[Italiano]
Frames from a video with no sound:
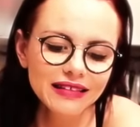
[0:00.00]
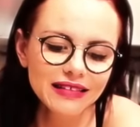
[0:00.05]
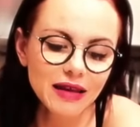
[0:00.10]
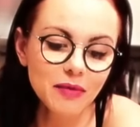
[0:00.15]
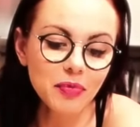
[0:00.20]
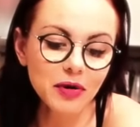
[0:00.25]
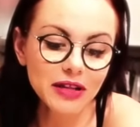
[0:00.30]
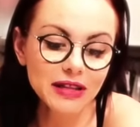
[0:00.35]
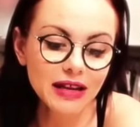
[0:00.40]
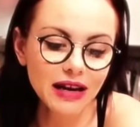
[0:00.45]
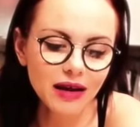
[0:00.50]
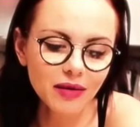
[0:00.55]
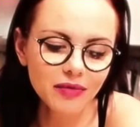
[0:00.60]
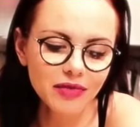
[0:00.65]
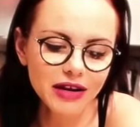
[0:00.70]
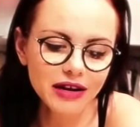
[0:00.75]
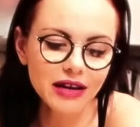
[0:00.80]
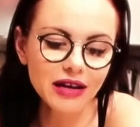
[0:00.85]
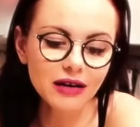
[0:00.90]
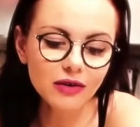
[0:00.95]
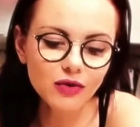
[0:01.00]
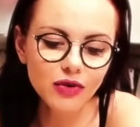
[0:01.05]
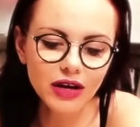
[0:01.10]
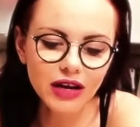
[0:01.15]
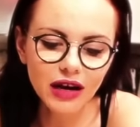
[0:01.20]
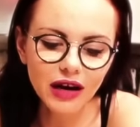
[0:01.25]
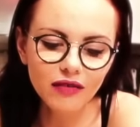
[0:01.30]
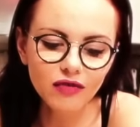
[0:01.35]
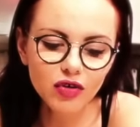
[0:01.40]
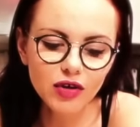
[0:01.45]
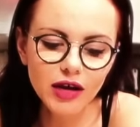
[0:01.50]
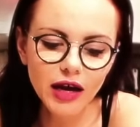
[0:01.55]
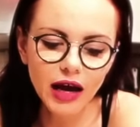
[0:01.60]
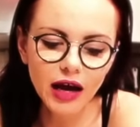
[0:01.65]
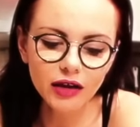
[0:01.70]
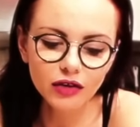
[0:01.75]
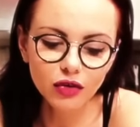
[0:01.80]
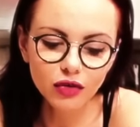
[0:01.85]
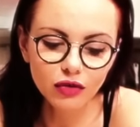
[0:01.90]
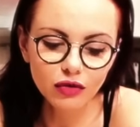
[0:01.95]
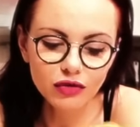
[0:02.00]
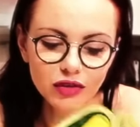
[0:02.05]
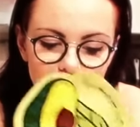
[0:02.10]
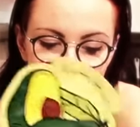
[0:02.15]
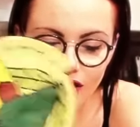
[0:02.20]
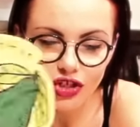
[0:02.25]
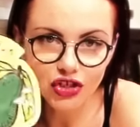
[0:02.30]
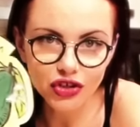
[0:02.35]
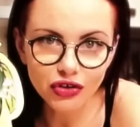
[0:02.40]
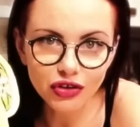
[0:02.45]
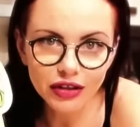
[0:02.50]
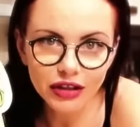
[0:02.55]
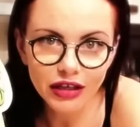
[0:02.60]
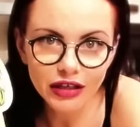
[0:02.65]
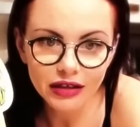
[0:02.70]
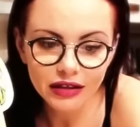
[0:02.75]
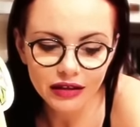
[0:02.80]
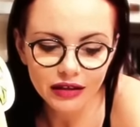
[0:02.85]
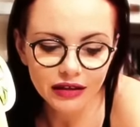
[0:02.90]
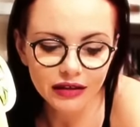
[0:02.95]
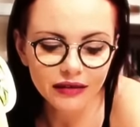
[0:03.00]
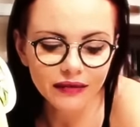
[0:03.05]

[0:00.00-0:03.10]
sempre della dell'Amril, quella all'avocado nutrition